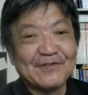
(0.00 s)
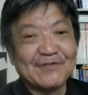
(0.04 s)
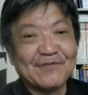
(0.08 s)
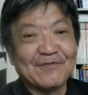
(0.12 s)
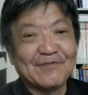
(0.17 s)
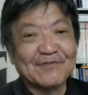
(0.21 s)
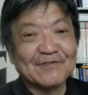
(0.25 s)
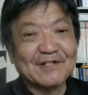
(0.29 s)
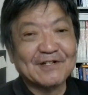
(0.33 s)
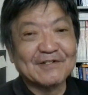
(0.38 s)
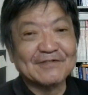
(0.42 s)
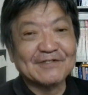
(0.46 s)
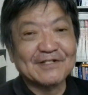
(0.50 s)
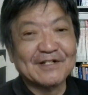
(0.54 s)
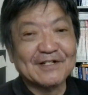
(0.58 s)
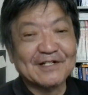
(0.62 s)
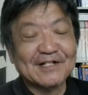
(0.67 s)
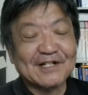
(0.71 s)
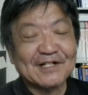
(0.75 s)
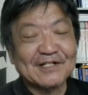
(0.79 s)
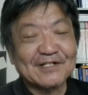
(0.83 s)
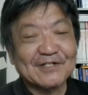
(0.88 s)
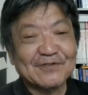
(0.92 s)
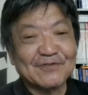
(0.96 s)
お客さん
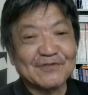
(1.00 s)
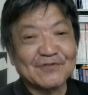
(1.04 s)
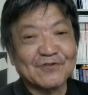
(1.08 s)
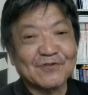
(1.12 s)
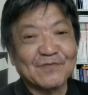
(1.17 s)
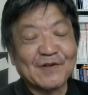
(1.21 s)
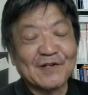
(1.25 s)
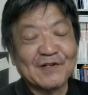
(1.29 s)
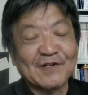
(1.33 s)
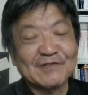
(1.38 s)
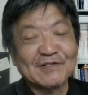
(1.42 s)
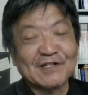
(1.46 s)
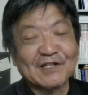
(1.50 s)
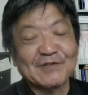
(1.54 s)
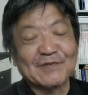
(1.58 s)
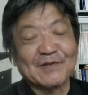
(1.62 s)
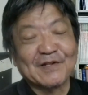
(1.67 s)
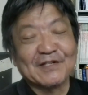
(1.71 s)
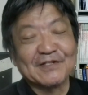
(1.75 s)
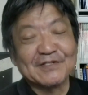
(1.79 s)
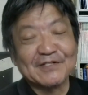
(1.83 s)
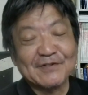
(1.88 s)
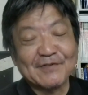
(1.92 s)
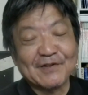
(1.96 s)
から仕事をもらう立
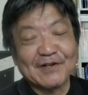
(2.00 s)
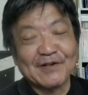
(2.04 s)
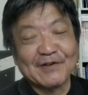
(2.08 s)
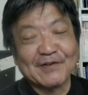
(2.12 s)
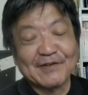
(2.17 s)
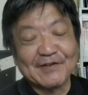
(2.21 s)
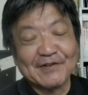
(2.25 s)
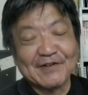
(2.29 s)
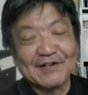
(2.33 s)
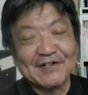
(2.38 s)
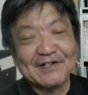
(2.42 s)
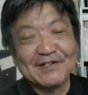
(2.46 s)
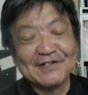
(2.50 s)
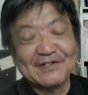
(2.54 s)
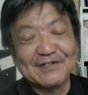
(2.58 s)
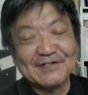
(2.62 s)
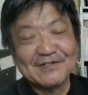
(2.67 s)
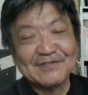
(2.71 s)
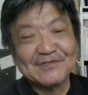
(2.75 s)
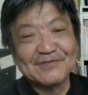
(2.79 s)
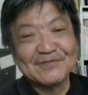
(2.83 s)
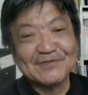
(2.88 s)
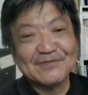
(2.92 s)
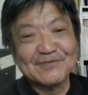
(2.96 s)
場なんですよ我々は
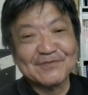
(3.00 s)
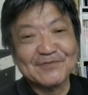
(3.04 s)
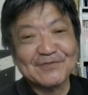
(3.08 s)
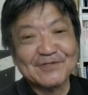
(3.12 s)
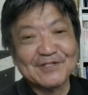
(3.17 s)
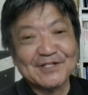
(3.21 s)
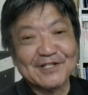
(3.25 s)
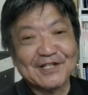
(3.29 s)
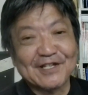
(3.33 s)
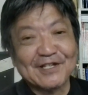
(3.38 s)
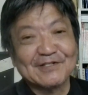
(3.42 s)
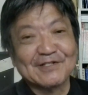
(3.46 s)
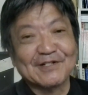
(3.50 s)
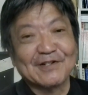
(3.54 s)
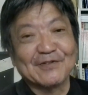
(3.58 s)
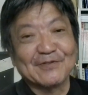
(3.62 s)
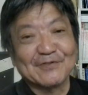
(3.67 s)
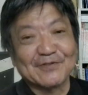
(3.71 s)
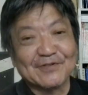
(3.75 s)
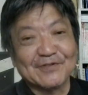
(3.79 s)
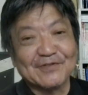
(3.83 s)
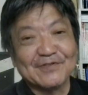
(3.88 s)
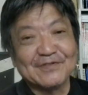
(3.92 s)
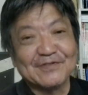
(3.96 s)
相当そっちに気遣う
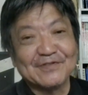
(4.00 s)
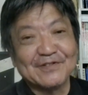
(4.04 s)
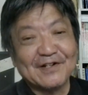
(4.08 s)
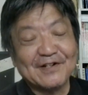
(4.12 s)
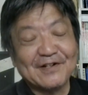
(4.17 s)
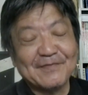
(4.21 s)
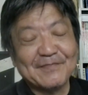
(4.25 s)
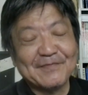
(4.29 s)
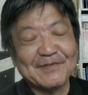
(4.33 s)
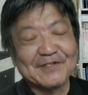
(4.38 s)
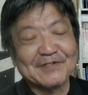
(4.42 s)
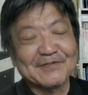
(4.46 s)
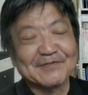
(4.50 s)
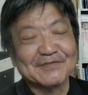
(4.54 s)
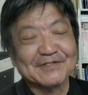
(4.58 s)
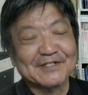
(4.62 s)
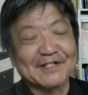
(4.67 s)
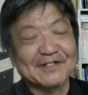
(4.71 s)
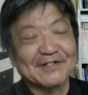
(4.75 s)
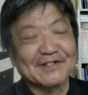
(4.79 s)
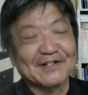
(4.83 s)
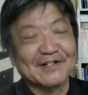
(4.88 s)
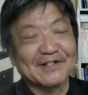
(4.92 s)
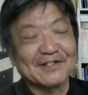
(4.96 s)
でしょああめんどく
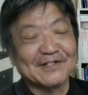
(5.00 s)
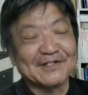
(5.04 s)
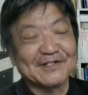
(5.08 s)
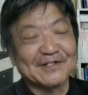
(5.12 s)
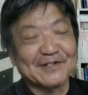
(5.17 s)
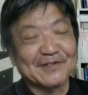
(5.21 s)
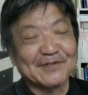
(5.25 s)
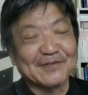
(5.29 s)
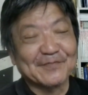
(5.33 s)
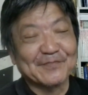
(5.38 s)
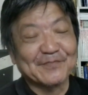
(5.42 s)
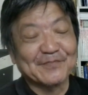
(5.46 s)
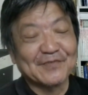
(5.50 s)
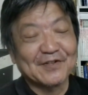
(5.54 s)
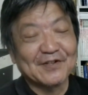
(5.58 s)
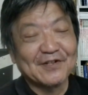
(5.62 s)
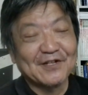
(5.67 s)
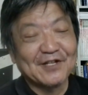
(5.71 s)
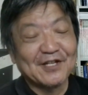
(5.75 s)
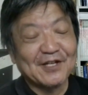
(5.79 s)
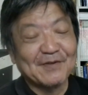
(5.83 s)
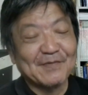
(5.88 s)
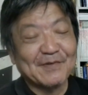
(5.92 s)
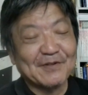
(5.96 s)
さいって感じでしたけど
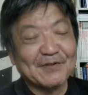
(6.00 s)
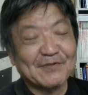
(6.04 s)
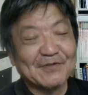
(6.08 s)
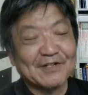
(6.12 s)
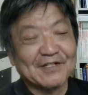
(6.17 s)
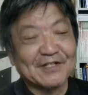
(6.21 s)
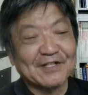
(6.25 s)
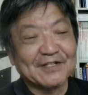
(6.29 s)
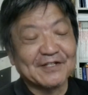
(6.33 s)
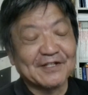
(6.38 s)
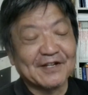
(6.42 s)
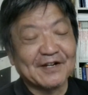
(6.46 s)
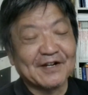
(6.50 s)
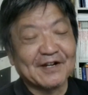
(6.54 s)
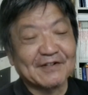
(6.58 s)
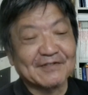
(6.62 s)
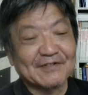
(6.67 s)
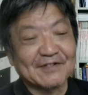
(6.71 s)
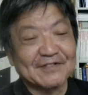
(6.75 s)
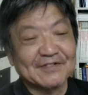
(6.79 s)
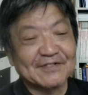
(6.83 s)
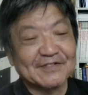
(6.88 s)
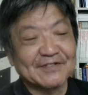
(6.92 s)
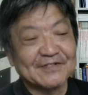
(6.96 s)
今の方が全然楽
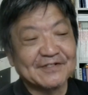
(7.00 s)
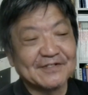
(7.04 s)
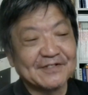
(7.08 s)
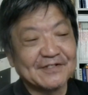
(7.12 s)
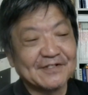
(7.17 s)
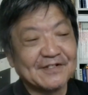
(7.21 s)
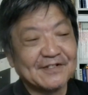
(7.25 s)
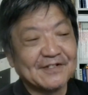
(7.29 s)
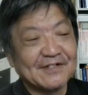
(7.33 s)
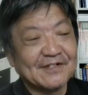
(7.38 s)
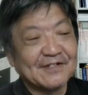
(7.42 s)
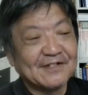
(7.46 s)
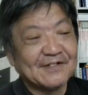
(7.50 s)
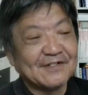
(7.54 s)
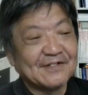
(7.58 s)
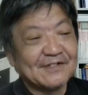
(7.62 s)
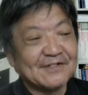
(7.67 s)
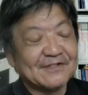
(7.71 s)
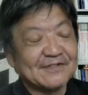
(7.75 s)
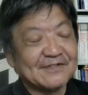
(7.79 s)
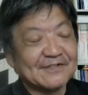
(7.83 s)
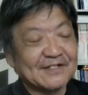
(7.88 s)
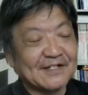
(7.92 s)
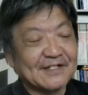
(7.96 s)
です
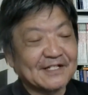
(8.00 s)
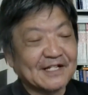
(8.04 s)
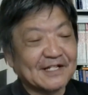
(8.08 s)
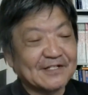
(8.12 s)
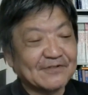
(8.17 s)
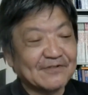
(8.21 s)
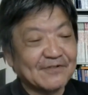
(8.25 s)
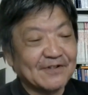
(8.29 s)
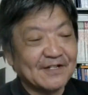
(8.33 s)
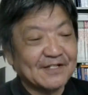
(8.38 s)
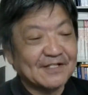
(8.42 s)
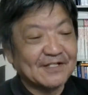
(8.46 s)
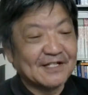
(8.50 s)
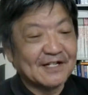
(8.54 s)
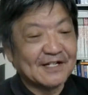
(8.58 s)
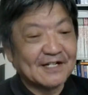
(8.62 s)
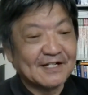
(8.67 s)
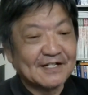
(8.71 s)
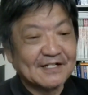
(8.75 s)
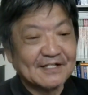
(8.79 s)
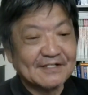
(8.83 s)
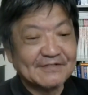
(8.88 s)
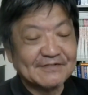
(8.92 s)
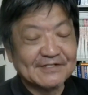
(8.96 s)
でたとえ
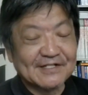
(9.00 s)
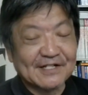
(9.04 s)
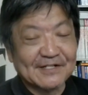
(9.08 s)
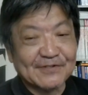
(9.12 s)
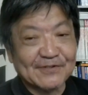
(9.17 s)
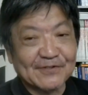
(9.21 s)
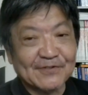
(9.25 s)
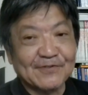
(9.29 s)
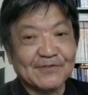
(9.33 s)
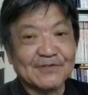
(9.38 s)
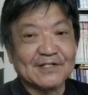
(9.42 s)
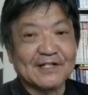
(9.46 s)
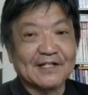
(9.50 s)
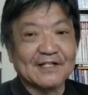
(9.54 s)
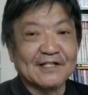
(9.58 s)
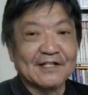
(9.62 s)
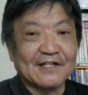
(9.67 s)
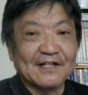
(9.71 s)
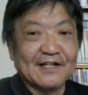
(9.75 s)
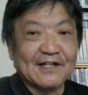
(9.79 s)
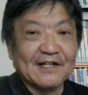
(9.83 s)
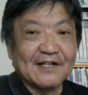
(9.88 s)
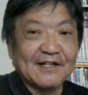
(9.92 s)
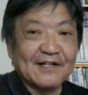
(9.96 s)
宝塚のような
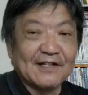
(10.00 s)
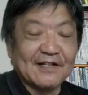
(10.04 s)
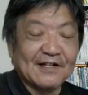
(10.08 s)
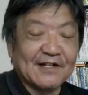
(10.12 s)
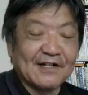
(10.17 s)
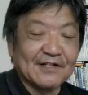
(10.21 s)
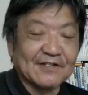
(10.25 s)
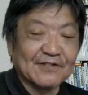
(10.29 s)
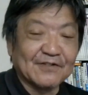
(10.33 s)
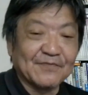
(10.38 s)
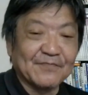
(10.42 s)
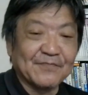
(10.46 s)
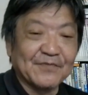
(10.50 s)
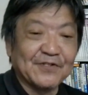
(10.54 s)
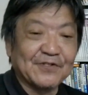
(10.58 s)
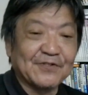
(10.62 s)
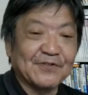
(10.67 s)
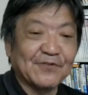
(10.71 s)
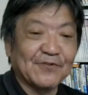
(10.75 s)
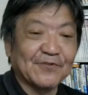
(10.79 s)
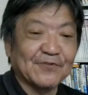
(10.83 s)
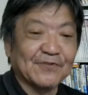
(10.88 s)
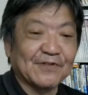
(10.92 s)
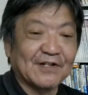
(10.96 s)
ねあの美
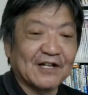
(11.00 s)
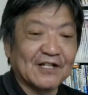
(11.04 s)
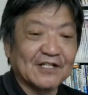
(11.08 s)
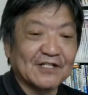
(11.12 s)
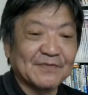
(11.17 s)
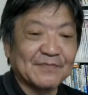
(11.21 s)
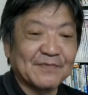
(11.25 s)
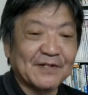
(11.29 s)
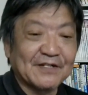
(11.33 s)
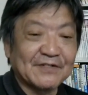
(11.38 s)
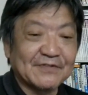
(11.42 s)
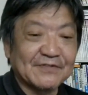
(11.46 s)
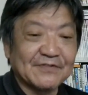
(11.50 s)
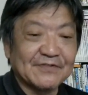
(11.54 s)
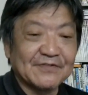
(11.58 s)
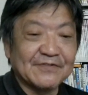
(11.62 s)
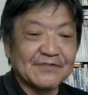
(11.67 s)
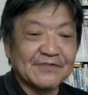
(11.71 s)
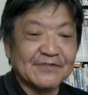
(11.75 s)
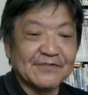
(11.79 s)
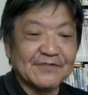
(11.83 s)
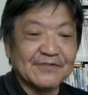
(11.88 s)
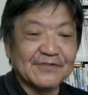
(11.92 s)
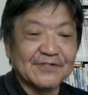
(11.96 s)
少女が集ま
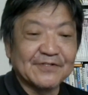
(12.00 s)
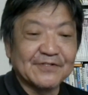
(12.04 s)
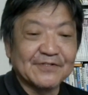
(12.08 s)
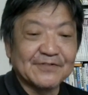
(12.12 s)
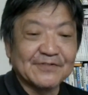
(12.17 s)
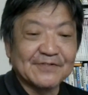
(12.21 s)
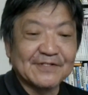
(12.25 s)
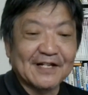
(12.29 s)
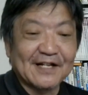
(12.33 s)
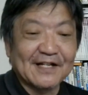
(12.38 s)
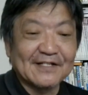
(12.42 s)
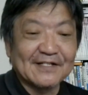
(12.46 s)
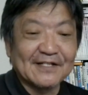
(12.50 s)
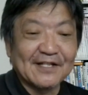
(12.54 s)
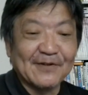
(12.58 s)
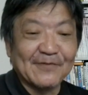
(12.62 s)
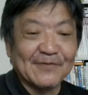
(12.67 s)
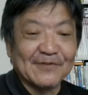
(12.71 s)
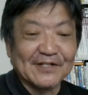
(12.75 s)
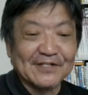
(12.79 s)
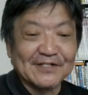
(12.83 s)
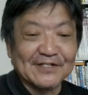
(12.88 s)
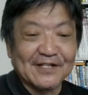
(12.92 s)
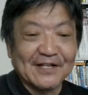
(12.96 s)
る集団で
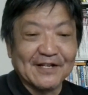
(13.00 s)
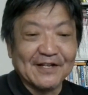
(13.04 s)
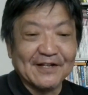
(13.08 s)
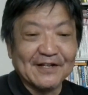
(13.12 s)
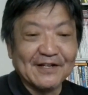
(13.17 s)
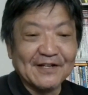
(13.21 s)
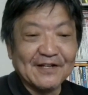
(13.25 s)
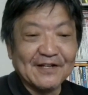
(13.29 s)
もですね